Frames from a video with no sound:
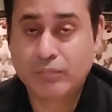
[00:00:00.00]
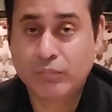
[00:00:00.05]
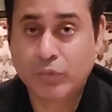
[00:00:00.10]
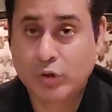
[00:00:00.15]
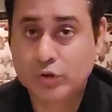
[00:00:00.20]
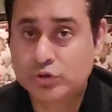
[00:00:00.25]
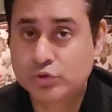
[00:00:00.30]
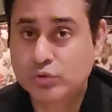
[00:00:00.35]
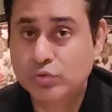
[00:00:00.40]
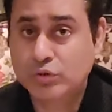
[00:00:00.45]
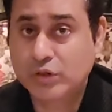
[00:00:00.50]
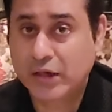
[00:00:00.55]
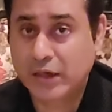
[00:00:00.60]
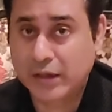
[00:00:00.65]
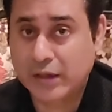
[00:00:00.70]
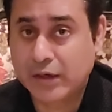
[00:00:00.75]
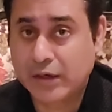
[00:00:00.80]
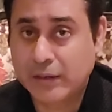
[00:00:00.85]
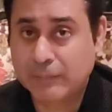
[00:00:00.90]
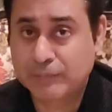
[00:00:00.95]
मौजूद
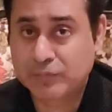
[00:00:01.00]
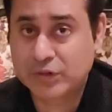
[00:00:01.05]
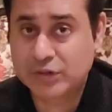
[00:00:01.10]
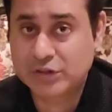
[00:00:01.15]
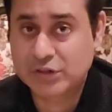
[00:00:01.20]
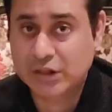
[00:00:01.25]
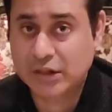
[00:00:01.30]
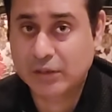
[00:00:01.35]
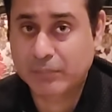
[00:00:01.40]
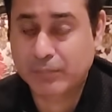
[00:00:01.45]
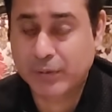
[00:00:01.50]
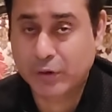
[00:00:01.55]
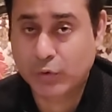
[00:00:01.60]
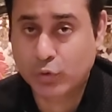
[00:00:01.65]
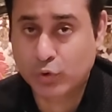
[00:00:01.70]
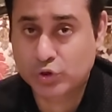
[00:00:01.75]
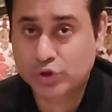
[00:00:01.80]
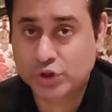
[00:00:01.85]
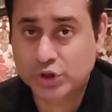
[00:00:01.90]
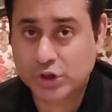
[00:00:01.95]
हैं अपनी जगह पे
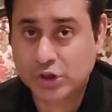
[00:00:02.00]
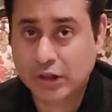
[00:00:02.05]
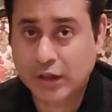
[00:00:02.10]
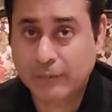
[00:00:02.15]
कुछ